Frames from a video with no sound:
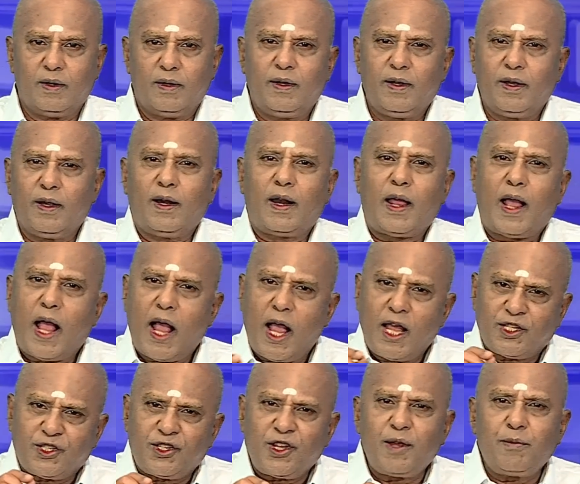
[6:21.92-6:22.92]
நீங்கள்
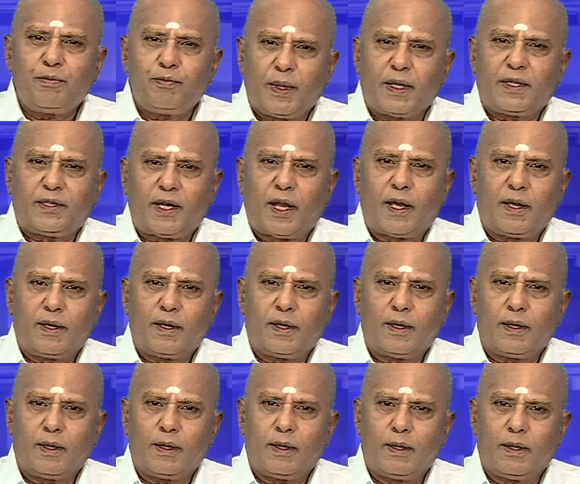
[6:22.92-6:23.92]
ஆசைப்பட்ட
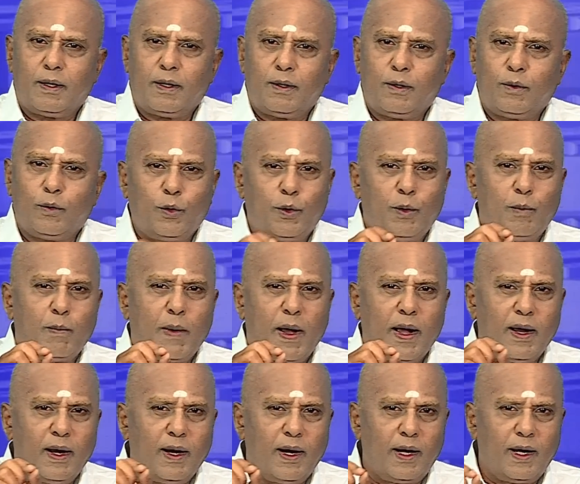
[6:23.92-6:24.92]
ஒரு
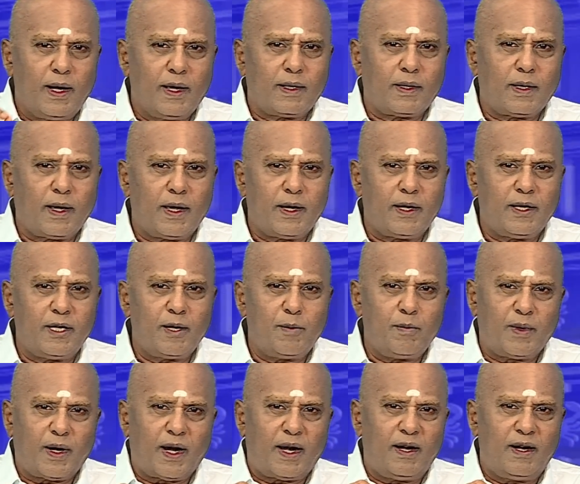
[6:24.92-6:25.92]
மங்கள
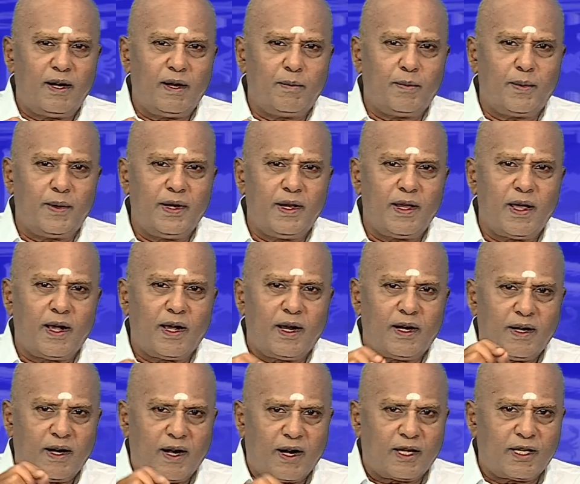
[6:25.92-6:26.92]
காரியம் நல்லபடியாக
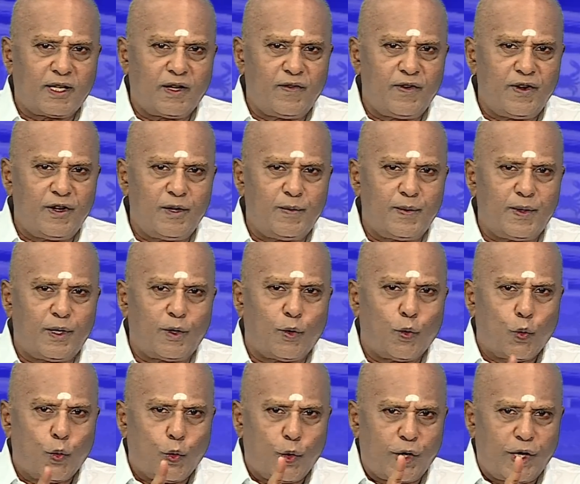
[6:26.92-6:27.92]
நடக்க வேண்டும் என்ற
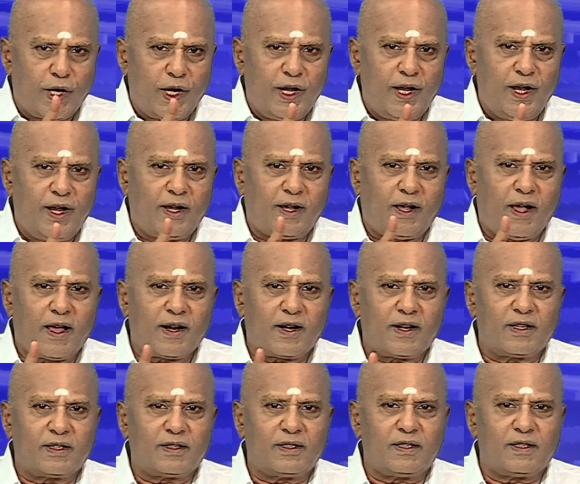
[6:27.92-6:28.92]
ஒரே
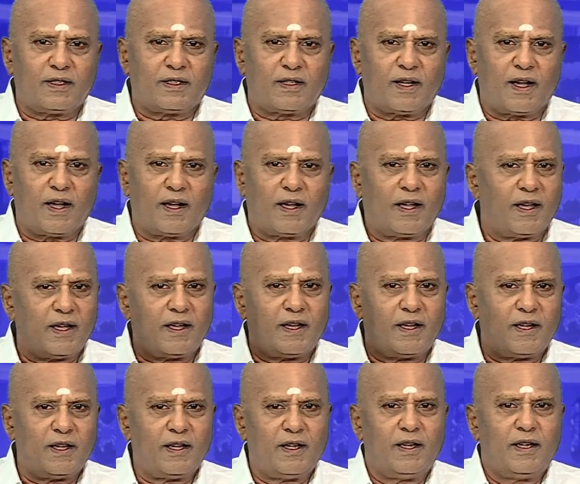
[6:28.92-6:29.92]
காரணத்திற்காக
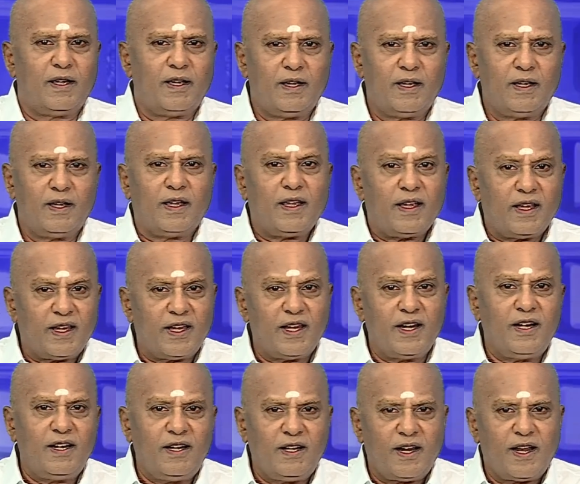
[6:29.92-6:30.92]

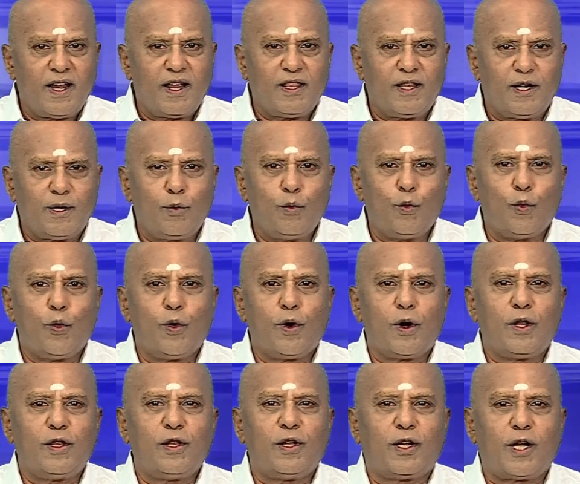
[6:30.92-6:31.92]
இன்றைய தினம்
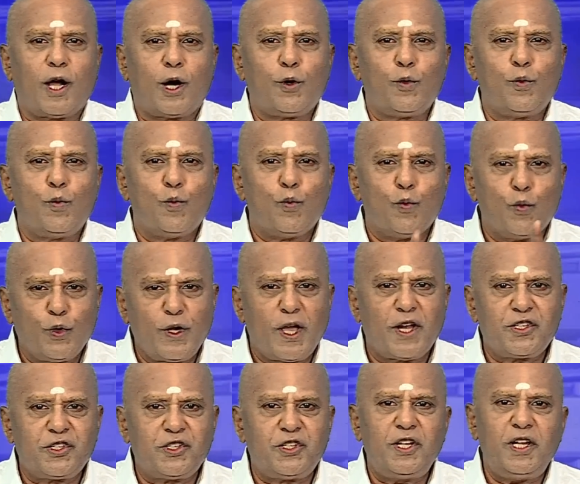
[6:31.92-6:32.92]
உங்களது கடும்
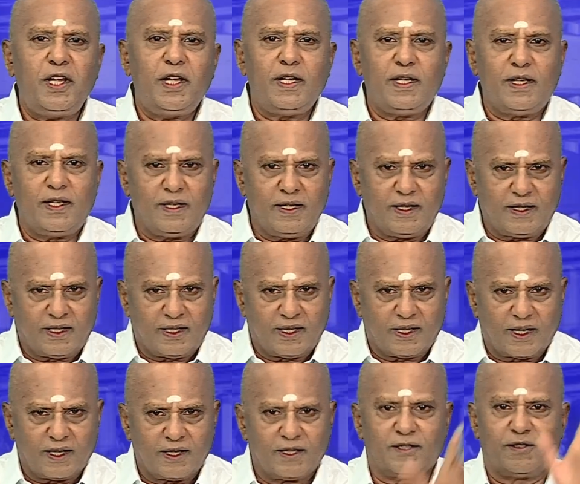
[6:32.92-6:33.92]
முயற்சி
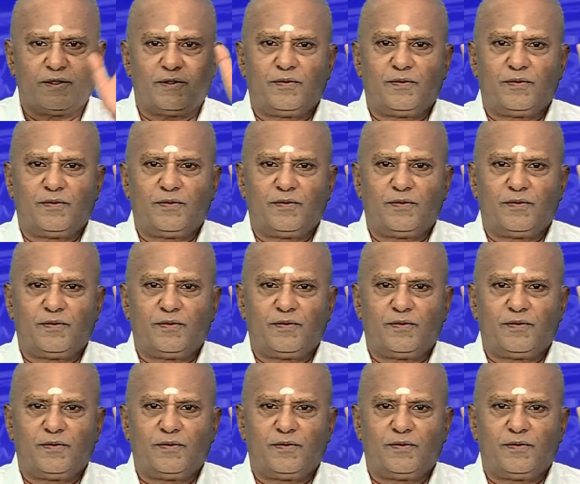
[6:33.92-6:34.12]
இருக்கிறது